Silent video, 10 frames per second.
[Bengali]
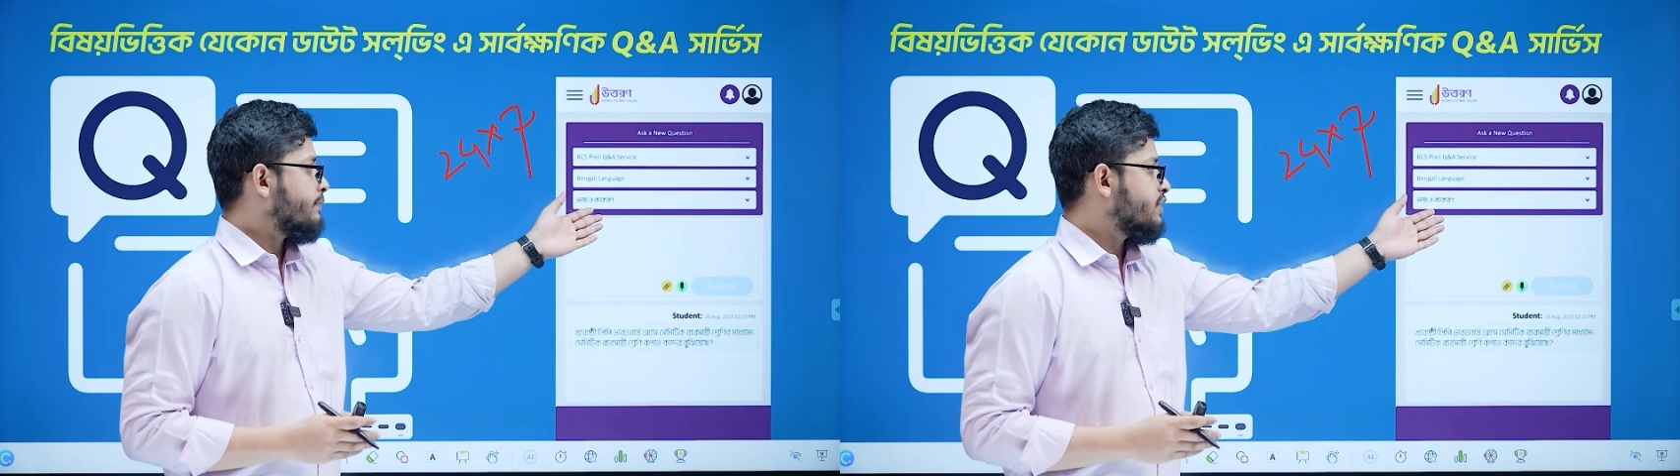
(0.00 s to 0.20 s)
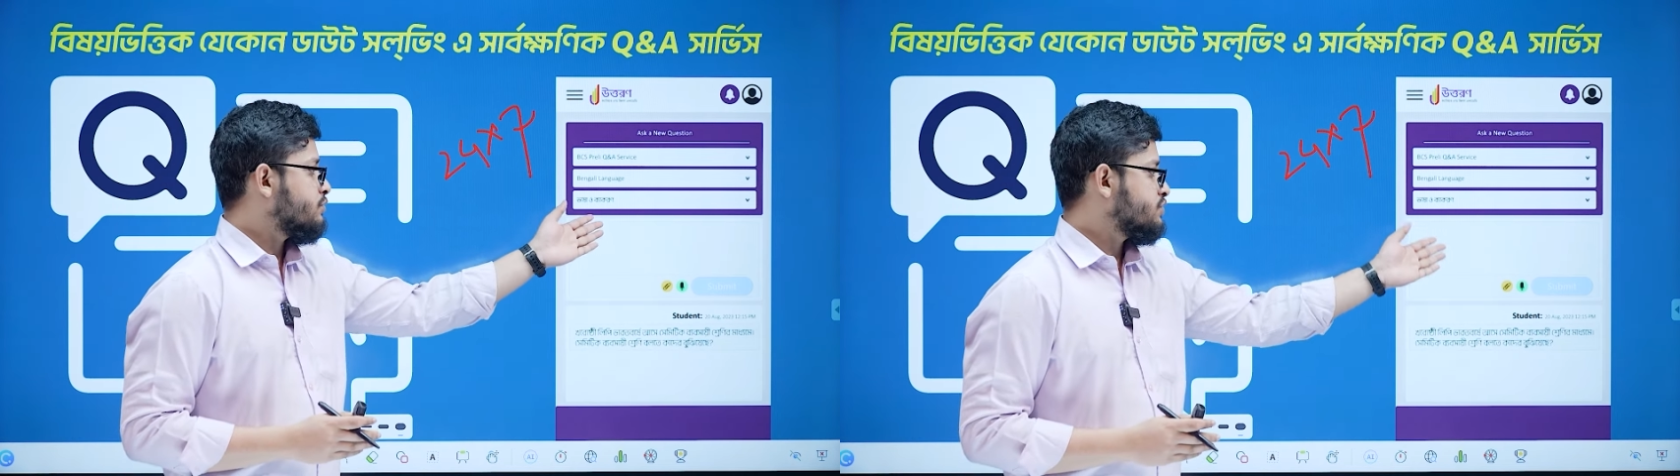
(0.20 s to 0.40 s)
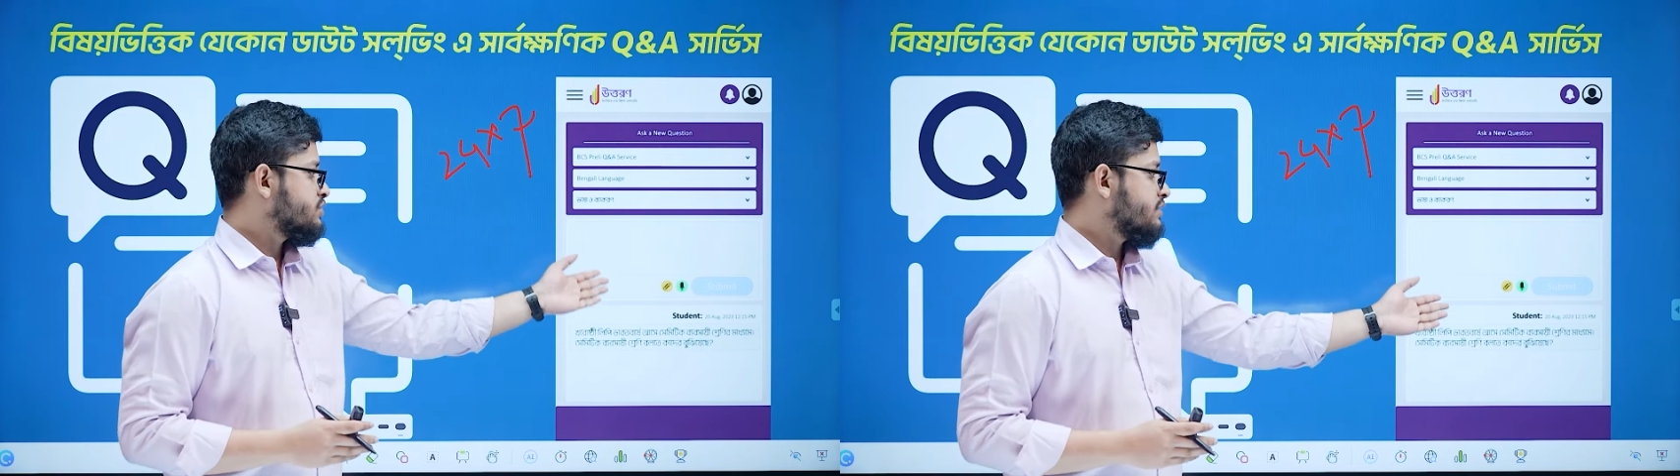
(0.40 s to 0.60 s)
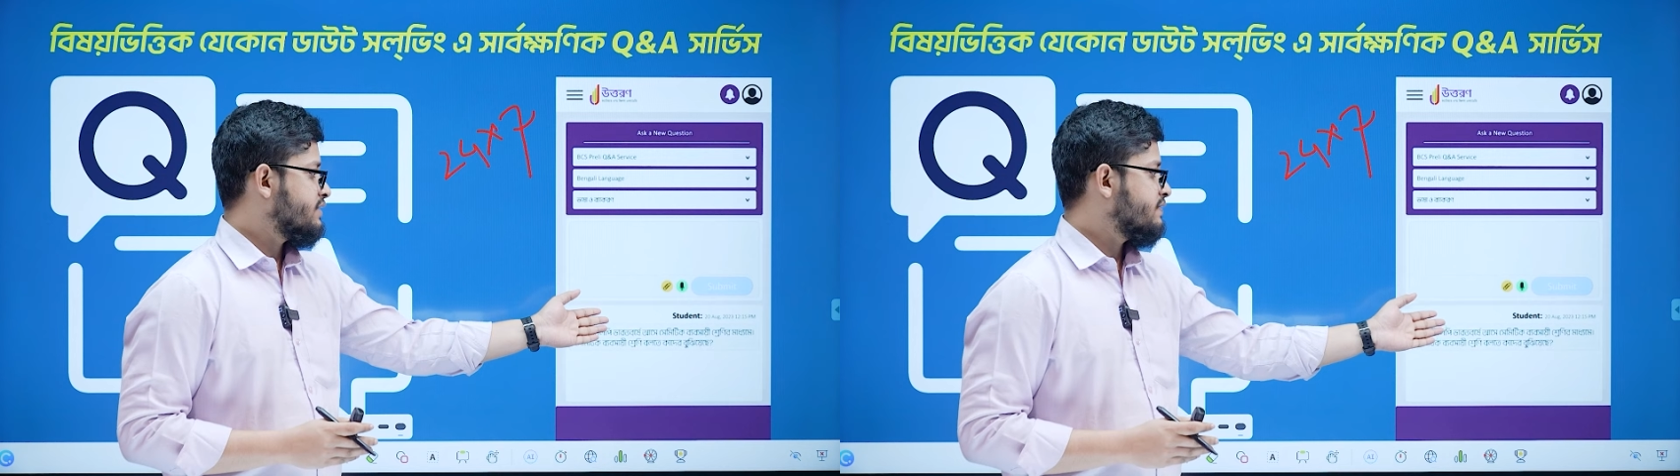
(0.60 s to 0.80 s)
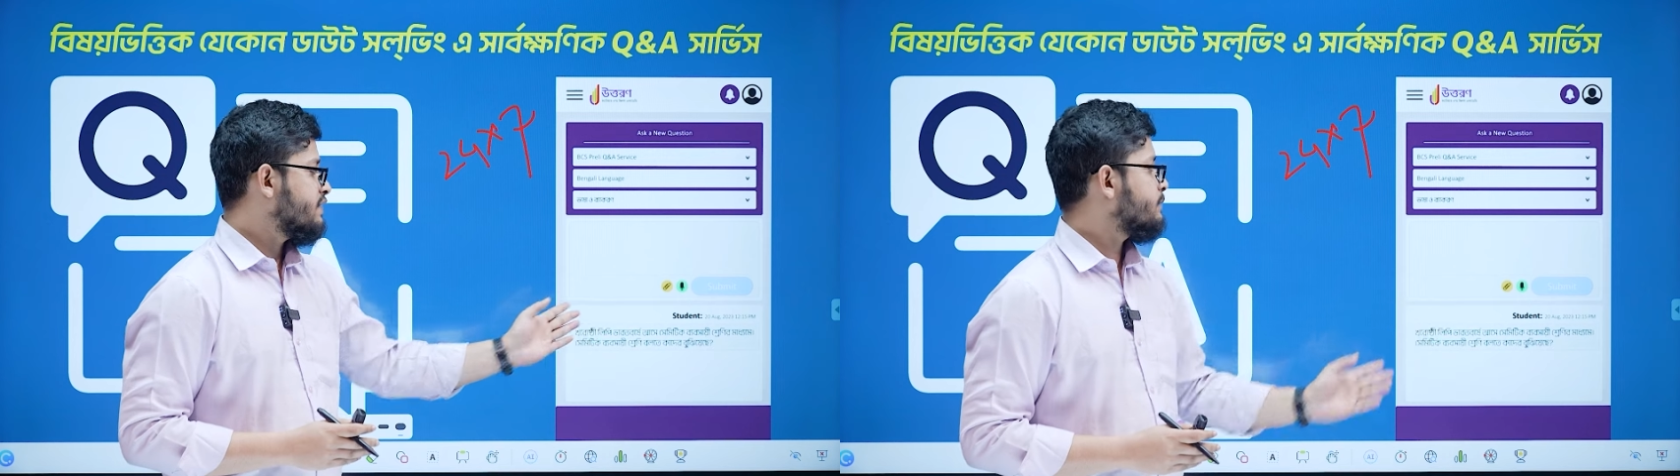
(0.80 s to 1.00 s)
আপনি কোয়েশ্চেন
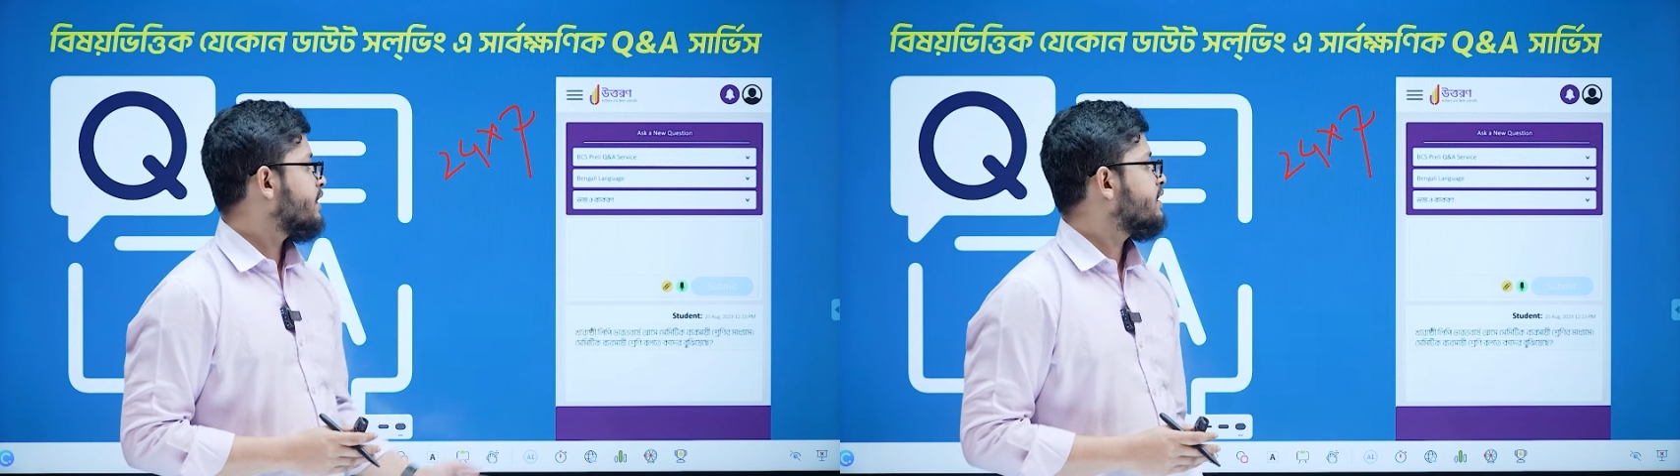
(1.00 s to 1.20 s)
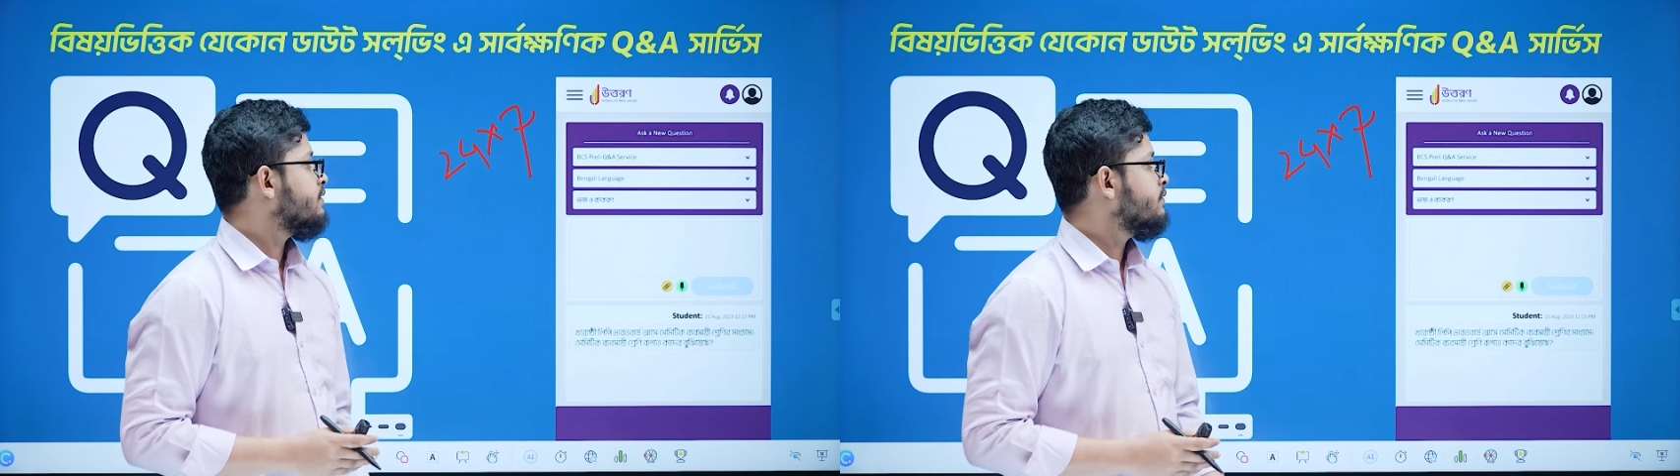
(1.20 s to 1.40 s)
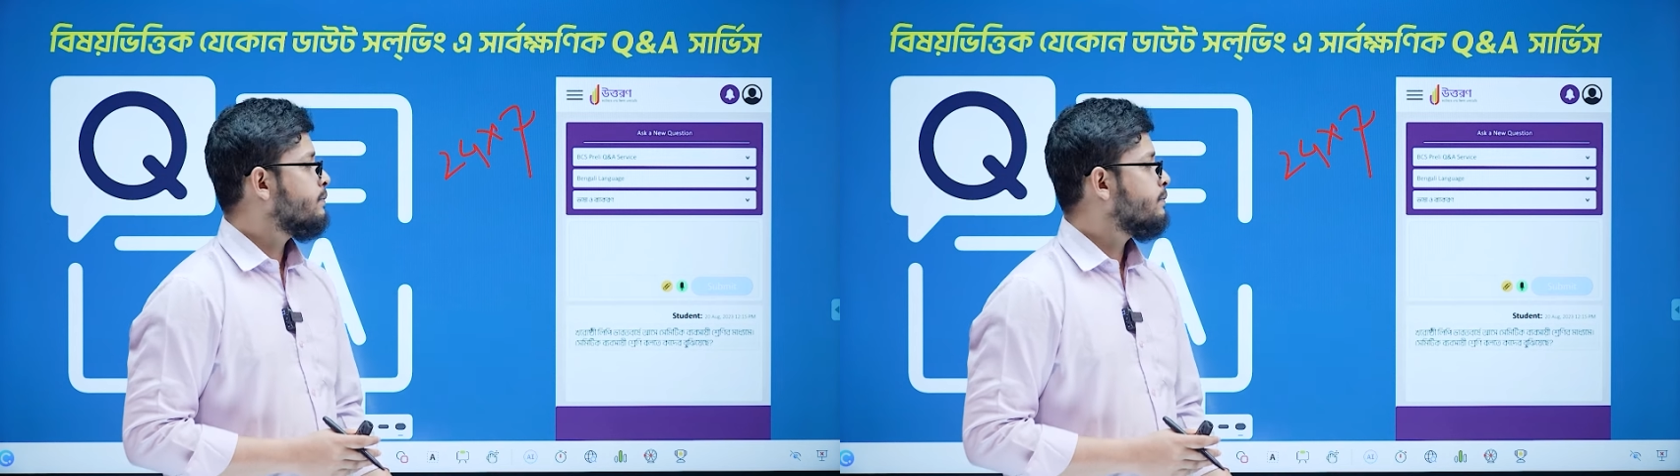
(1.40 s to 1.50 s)
দিয়ে দিতে পারেন